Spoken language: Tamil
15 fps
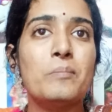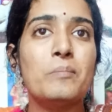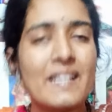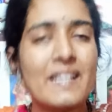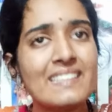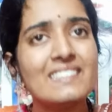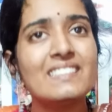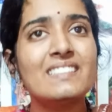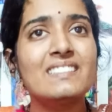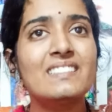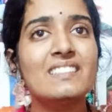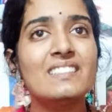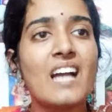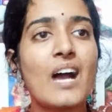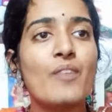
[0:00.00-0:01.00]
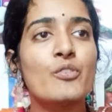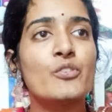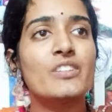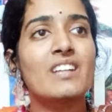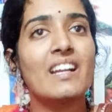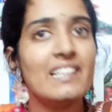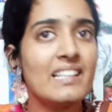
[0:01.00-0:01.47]
மிரண்டுண்டு
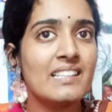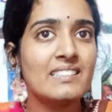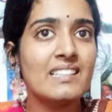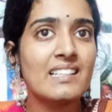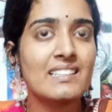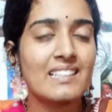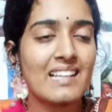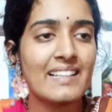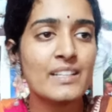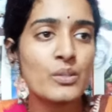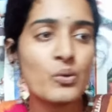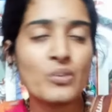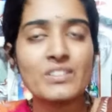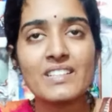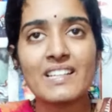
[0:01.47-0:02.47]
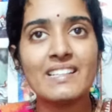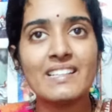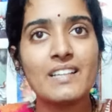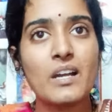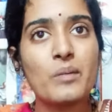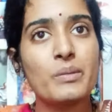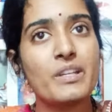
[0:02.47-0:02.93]
அவனோட கையிலேருந்து அந்த கயரை
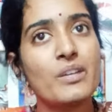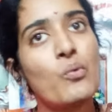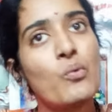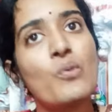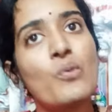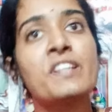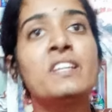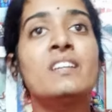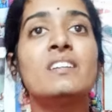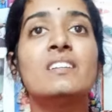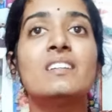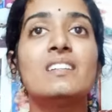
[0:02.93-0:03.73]
ஓதறிண்டு அப்படியே ஓடி